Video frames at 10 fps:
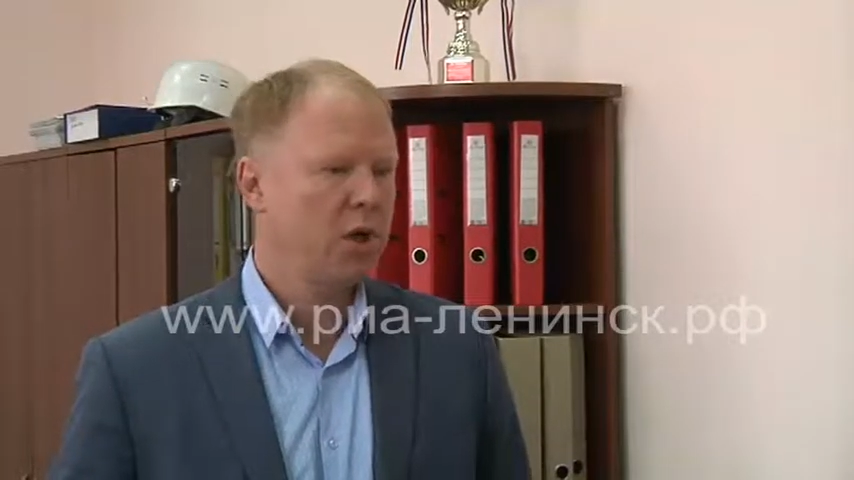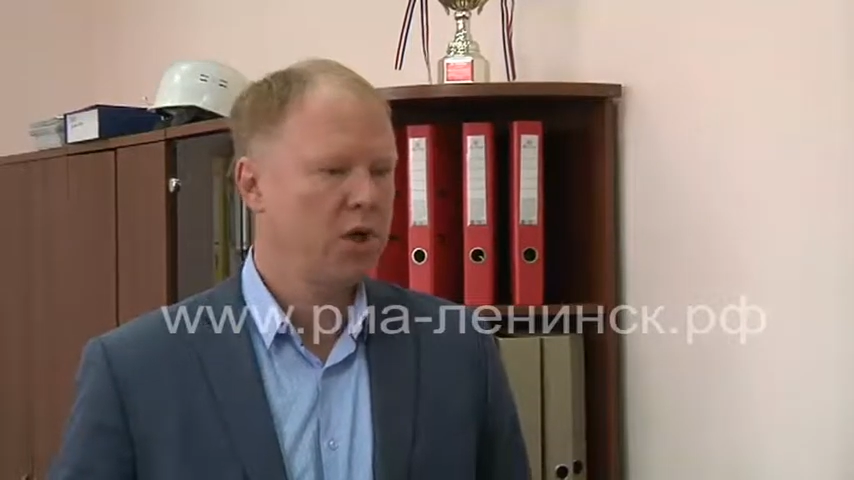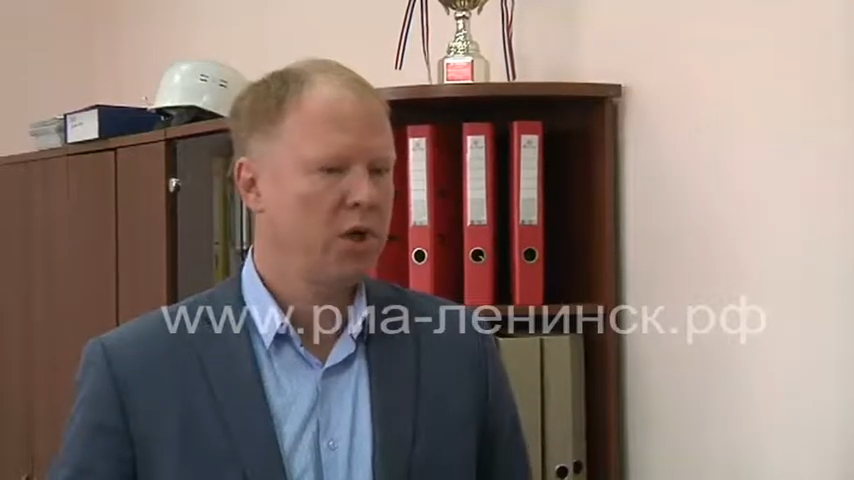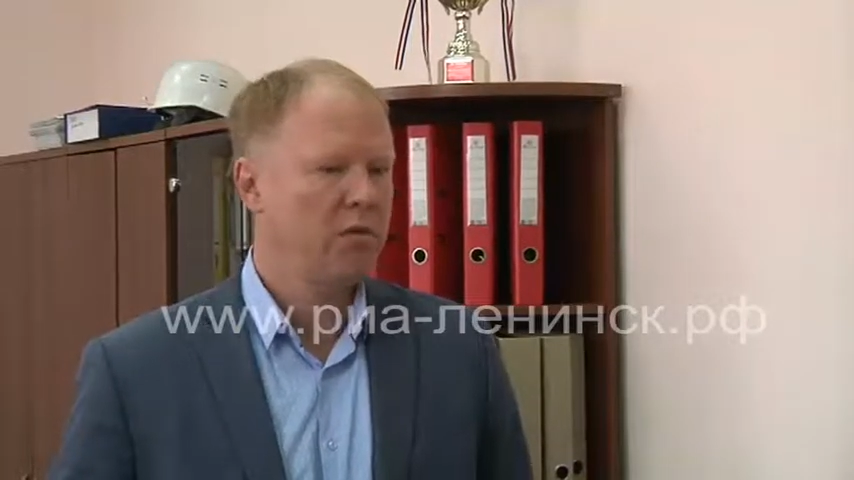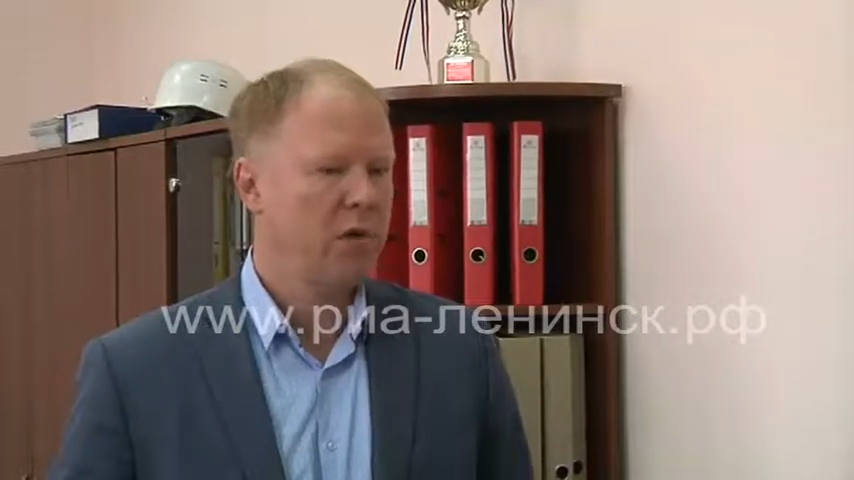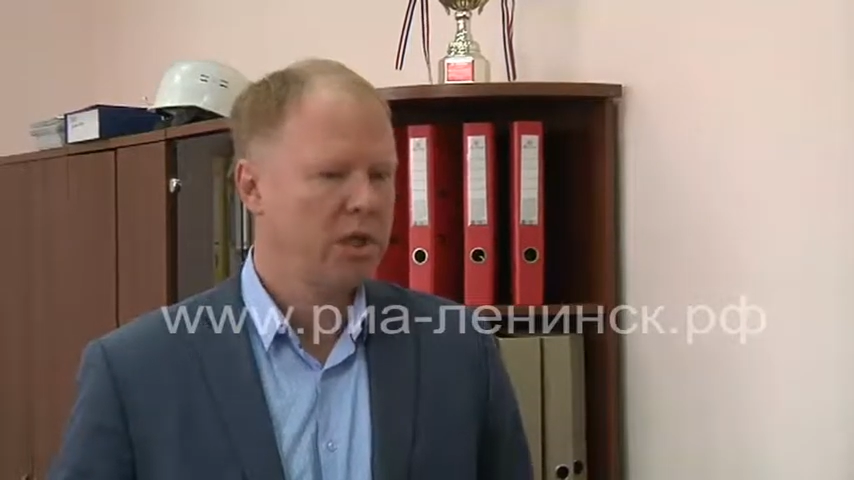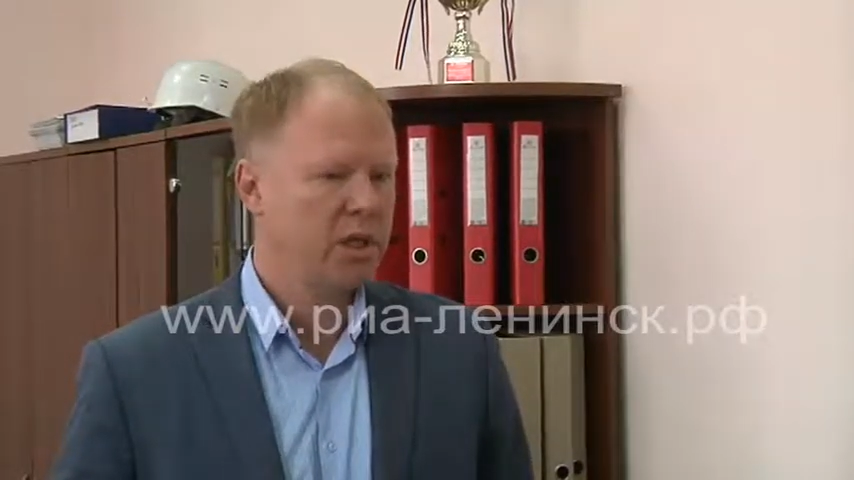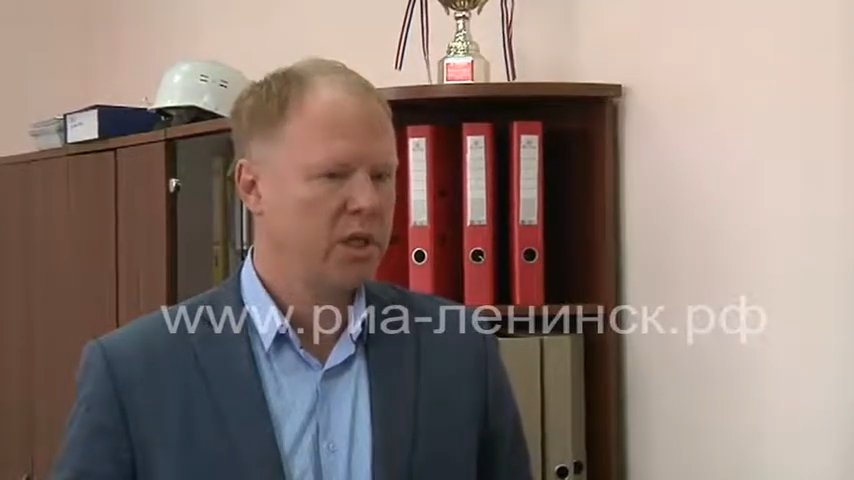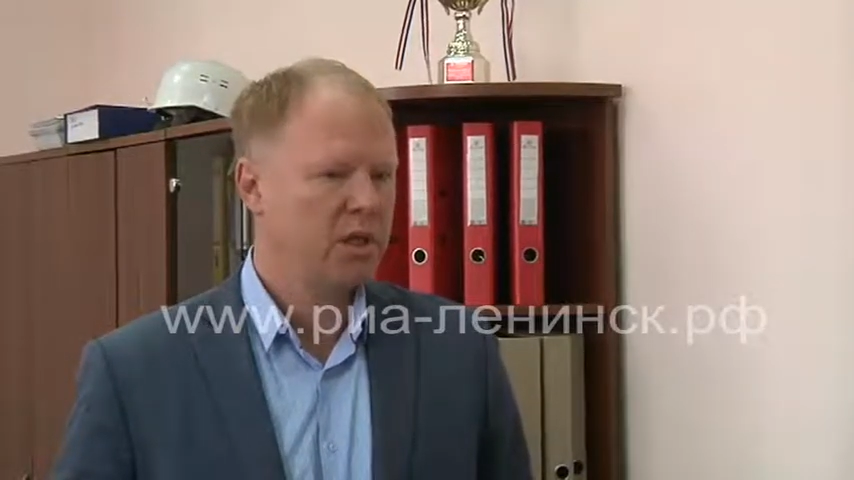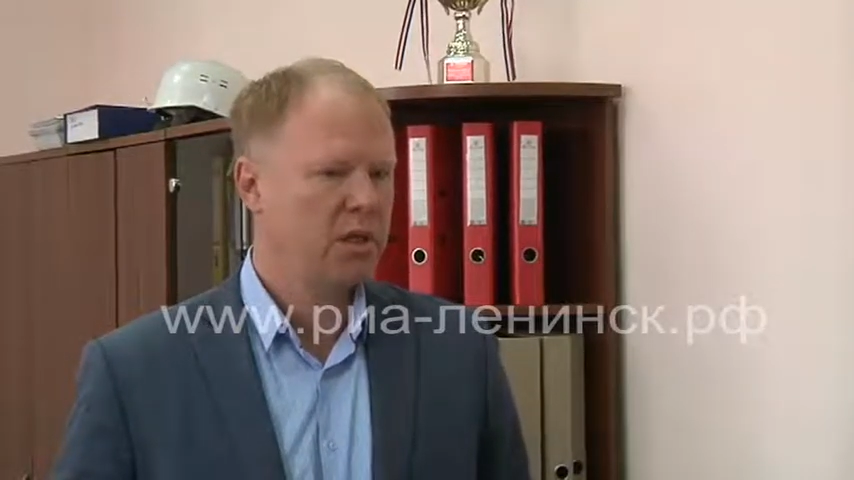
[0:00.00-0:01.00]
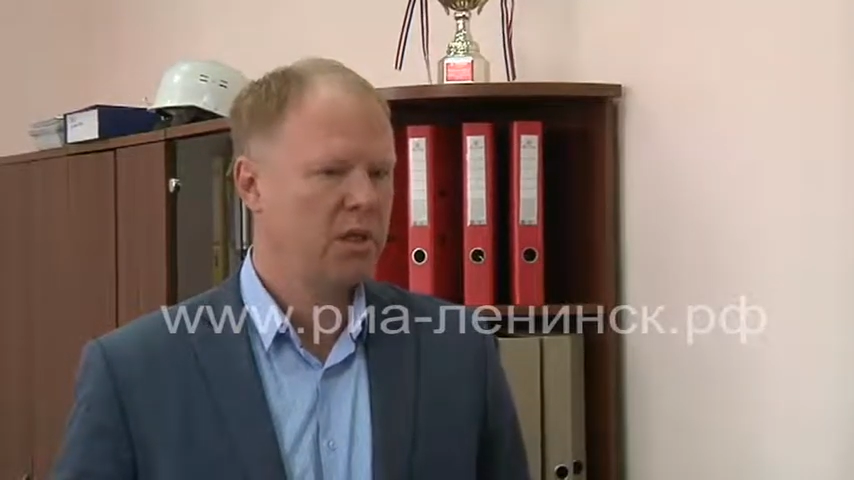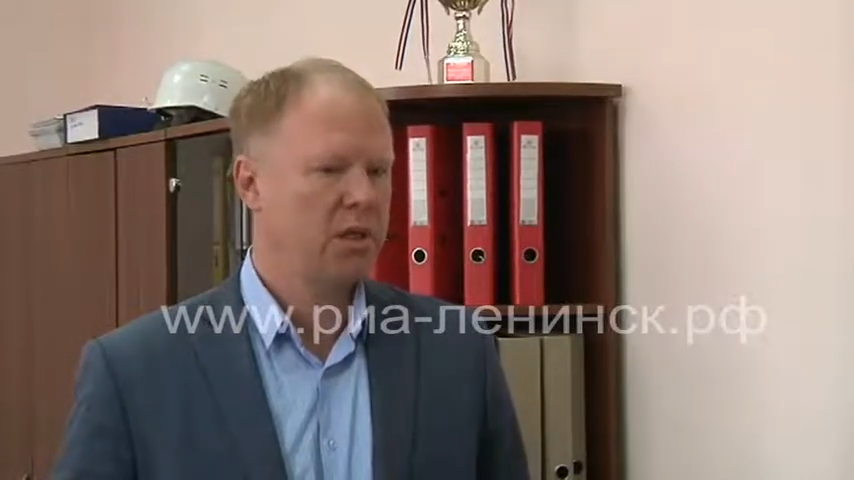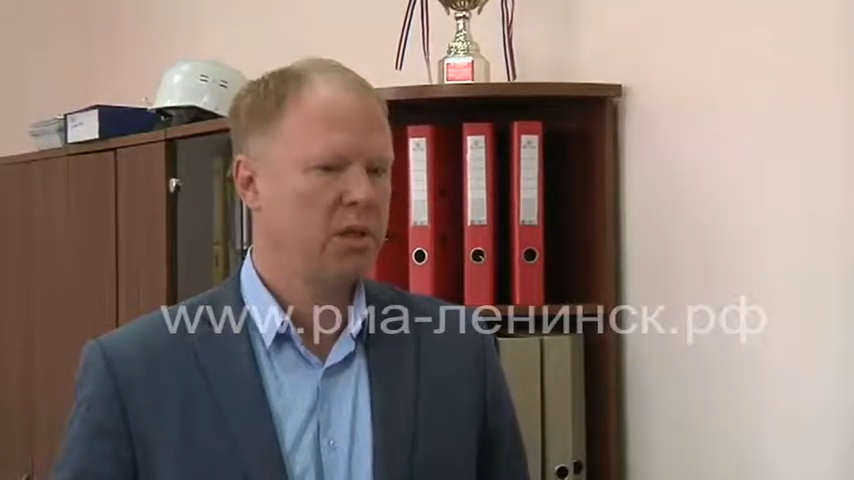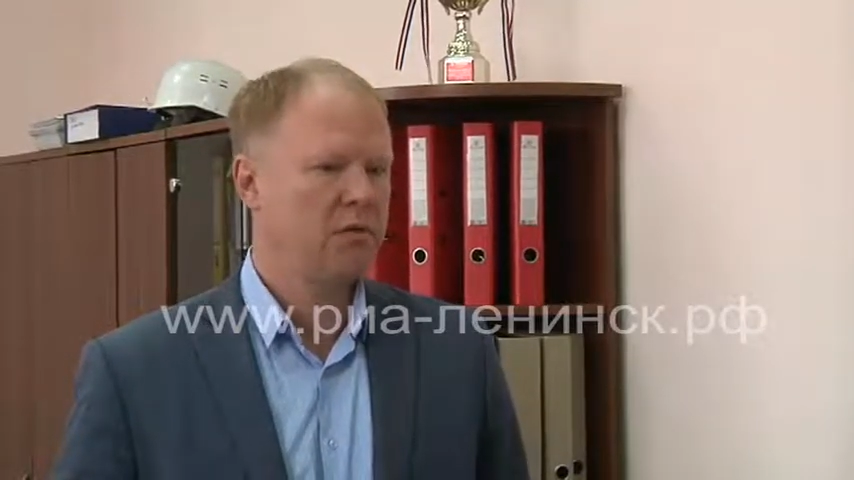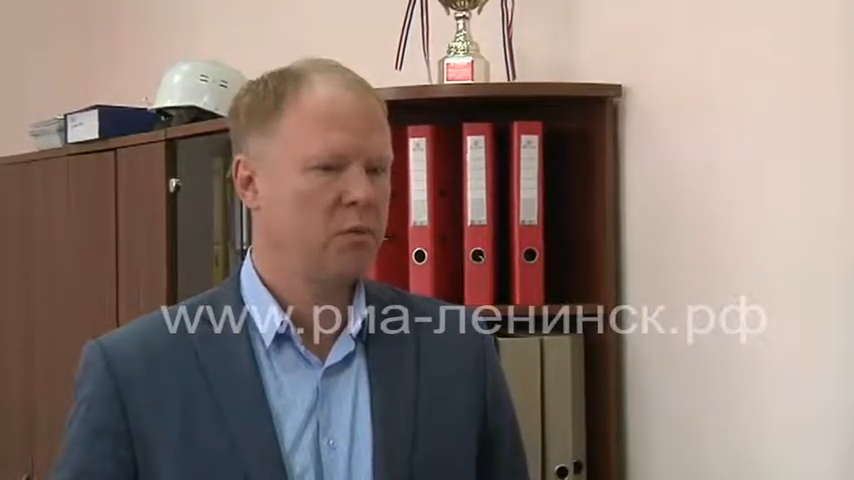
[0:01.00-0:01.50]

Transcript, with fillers: горячее вода э,